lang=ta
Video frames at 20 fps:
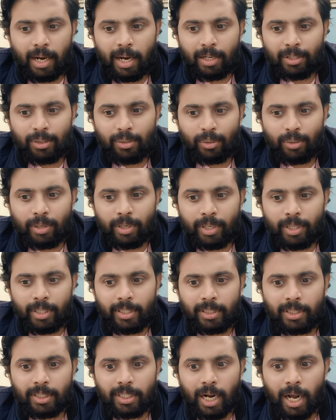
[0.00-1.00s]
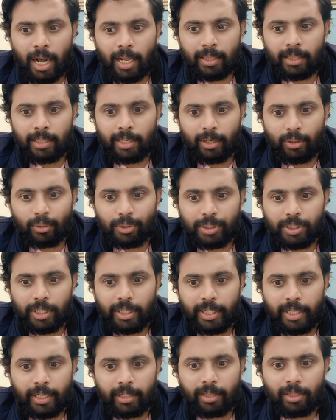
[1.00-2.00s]
நான் சொன்னது சாத்ரி
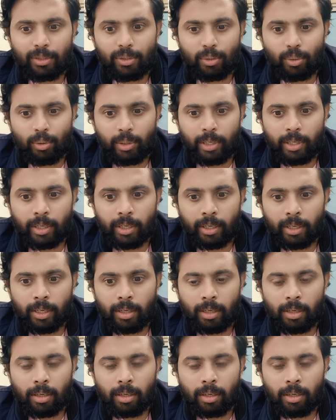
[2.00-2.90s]
கொஞ்சம் இழுத்து சொல்லிட்டேன்